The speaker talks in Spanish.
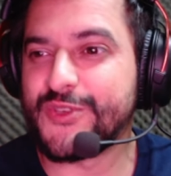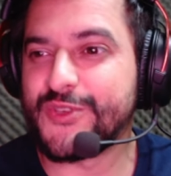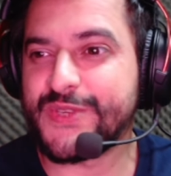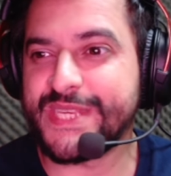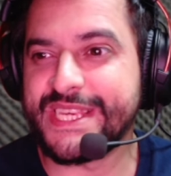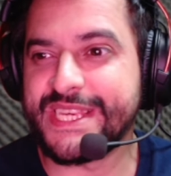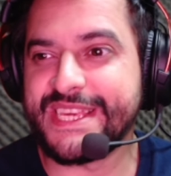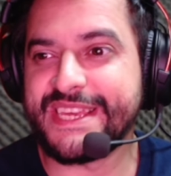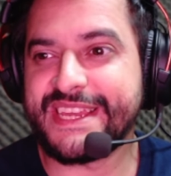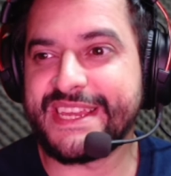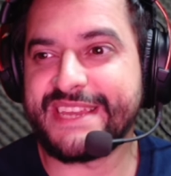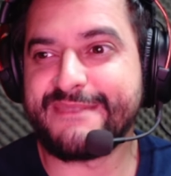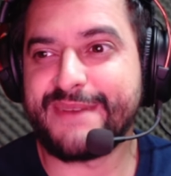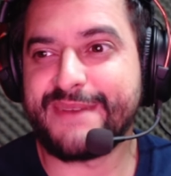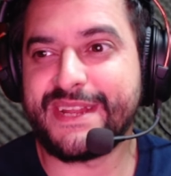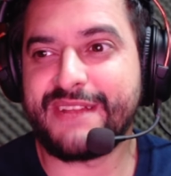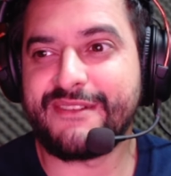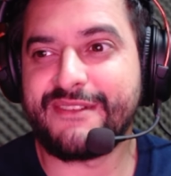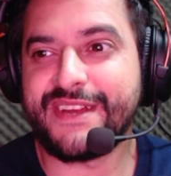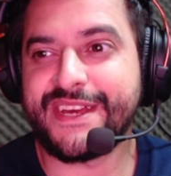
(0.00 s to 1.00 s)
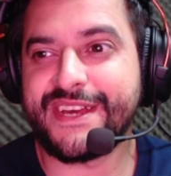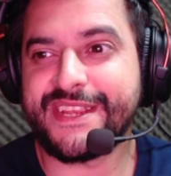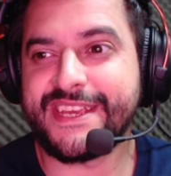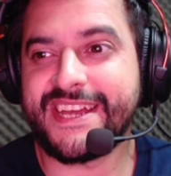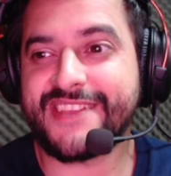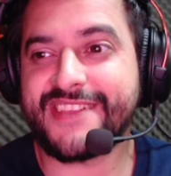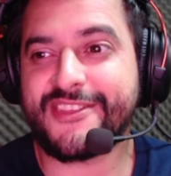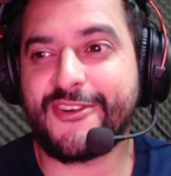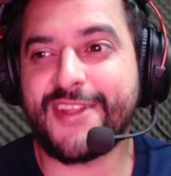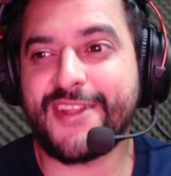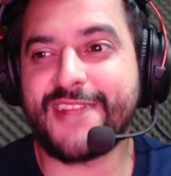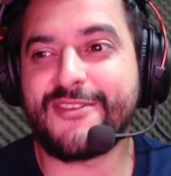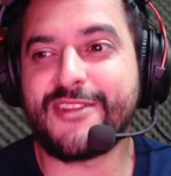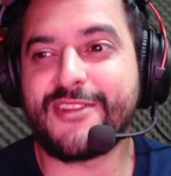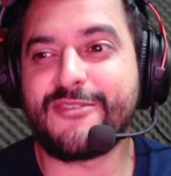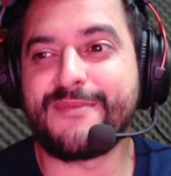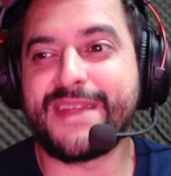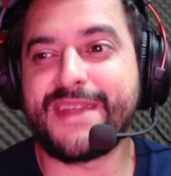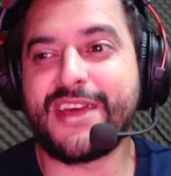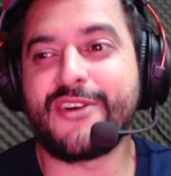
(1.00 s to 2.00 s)
sé que mal hablar. Eh, hasta ahora no ha
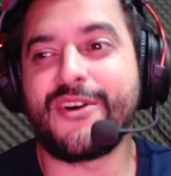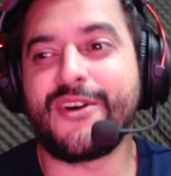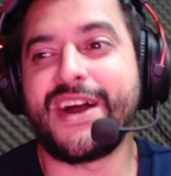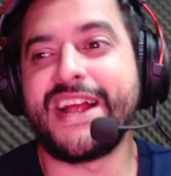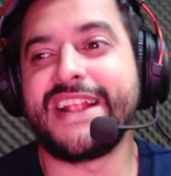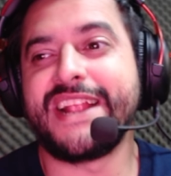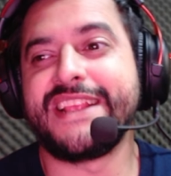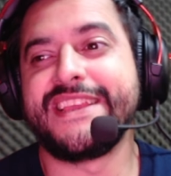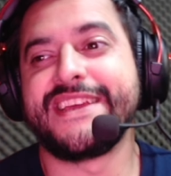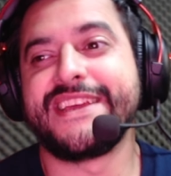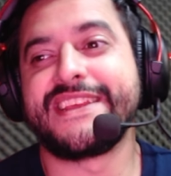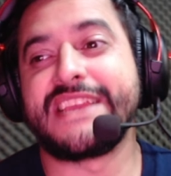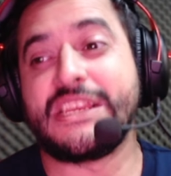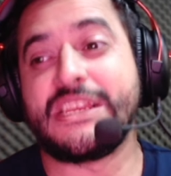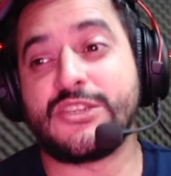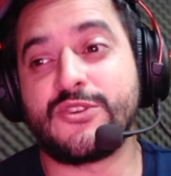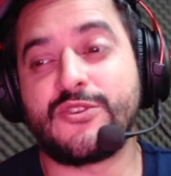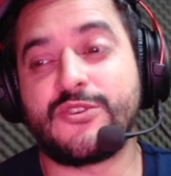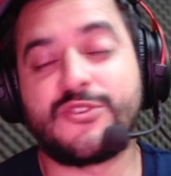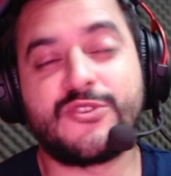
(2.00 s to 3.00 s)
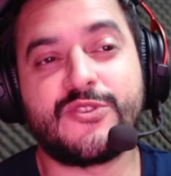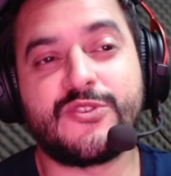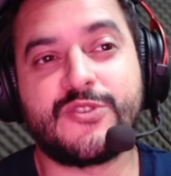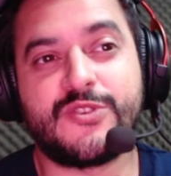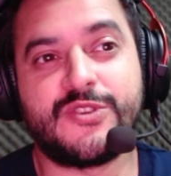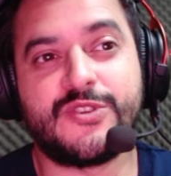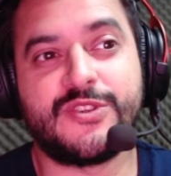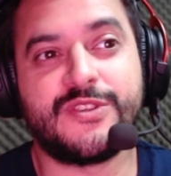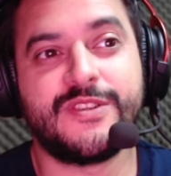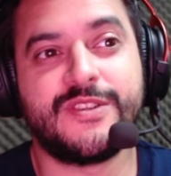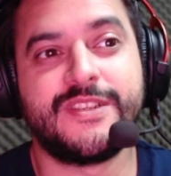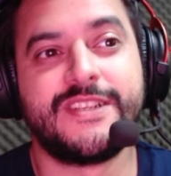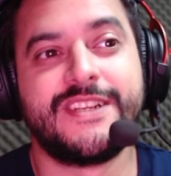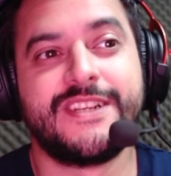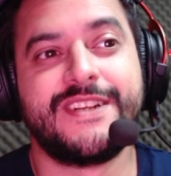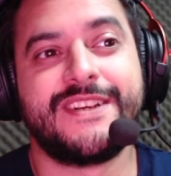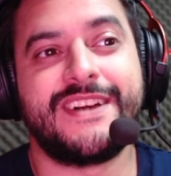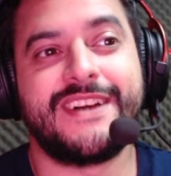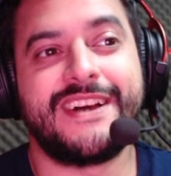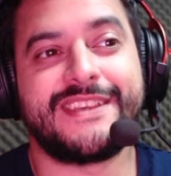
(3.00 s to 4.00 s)
nombrado a alguien que yo conozco
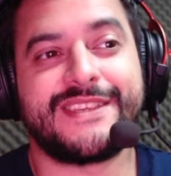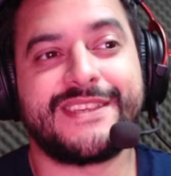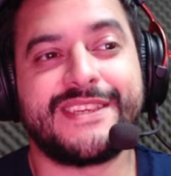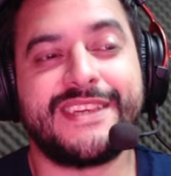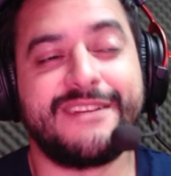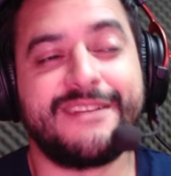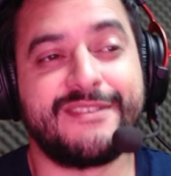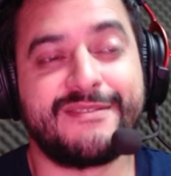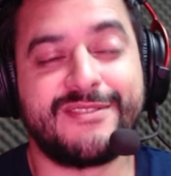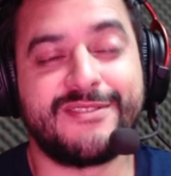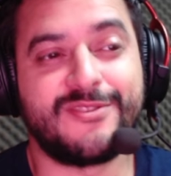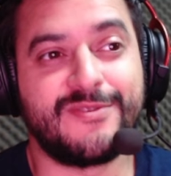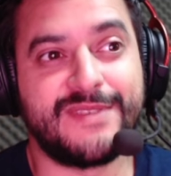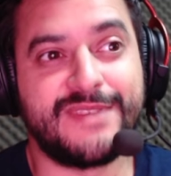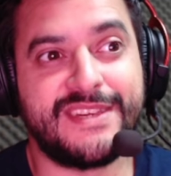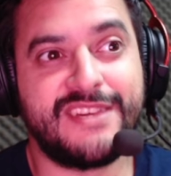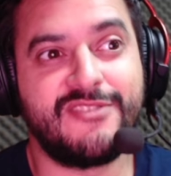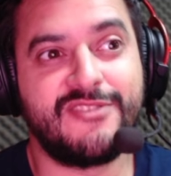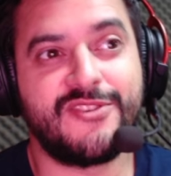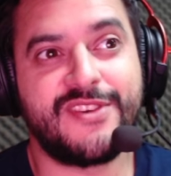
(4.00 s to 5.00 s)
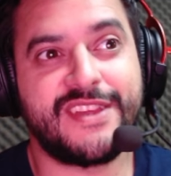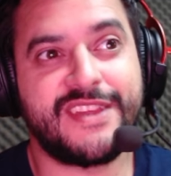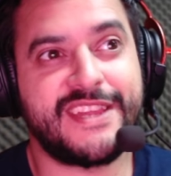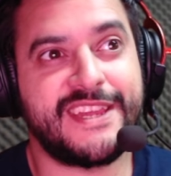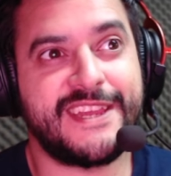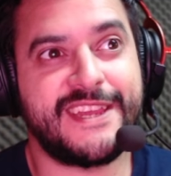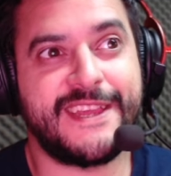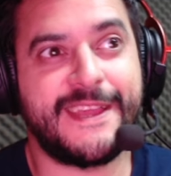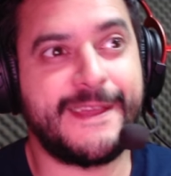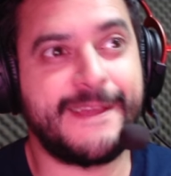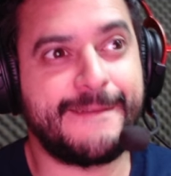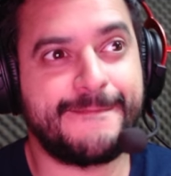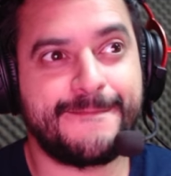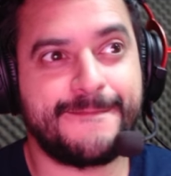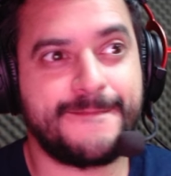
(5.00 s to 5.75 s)
así, haber visto videos de que.